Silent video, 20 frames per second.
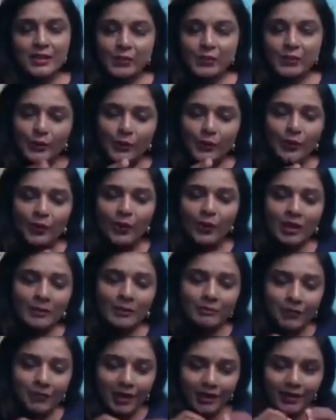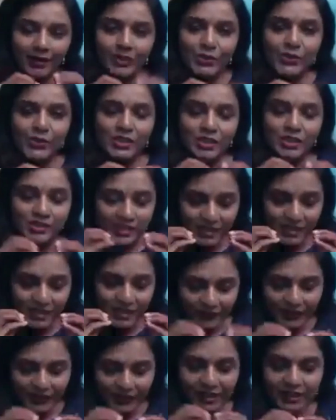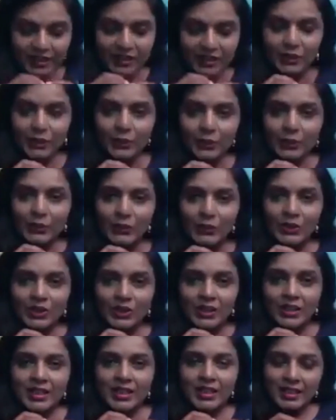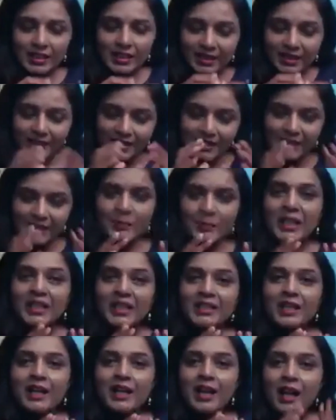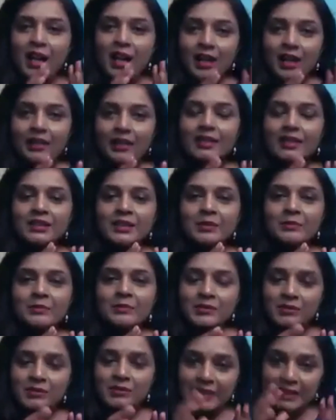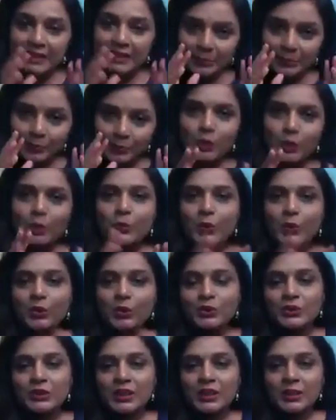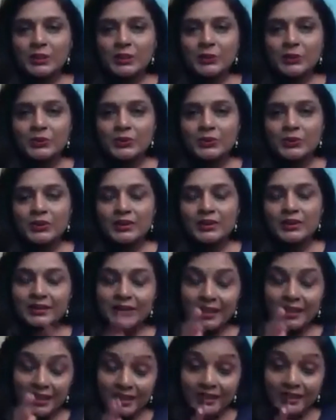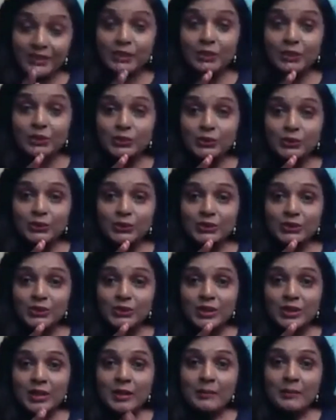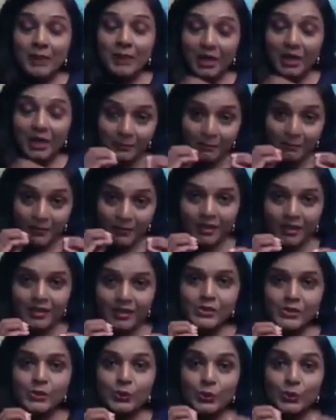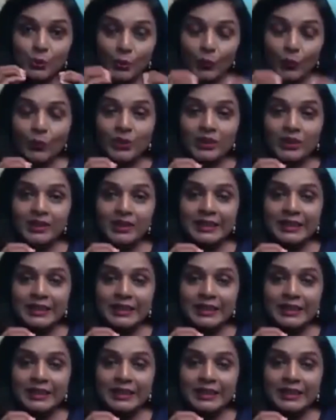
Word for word: సో ఒక మనిషి జీవితంలో నిజమైన ఆనందం ఎప్పుడు పొందుతాడు దాంట్లో మన మనసు రోల్